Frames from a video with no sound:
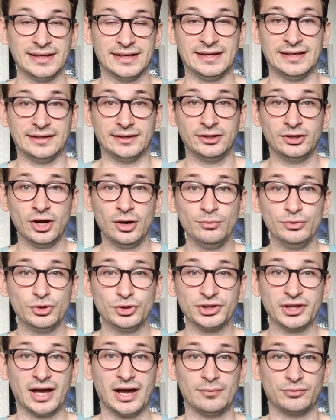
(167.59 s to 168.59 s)
et comme
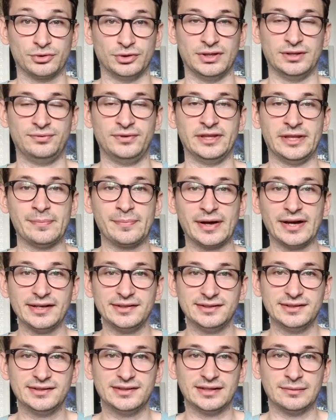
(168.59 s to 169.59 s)
notre âme se définit
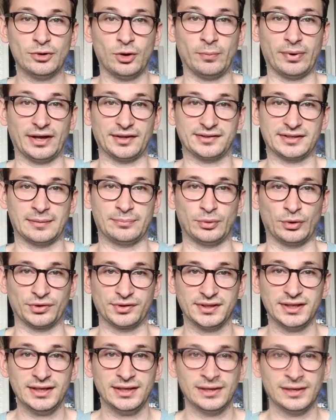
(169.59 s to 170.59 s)
précisément par sa
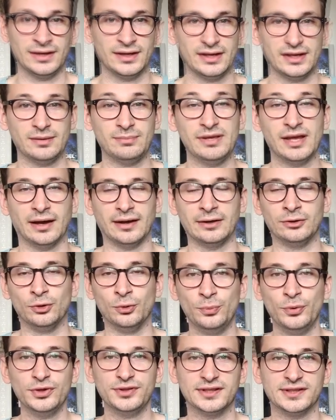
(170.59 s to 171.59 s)
pensée, eh bien, elle
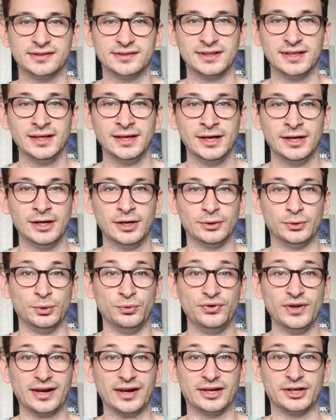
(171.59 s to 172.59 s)
ne peut cesser
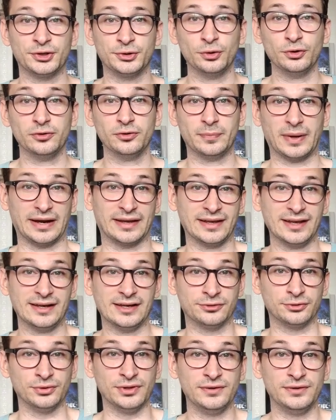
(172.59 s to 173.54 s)
de faire la chose par laquelle elle se